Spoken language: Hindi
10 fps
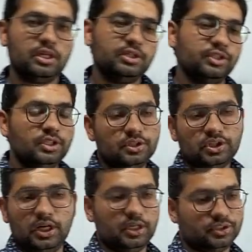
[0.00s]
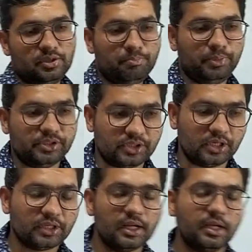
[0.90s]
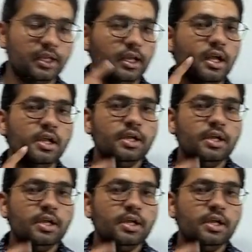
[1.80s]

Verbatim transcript: सा दिन था सिंपल सा क्या कहेगा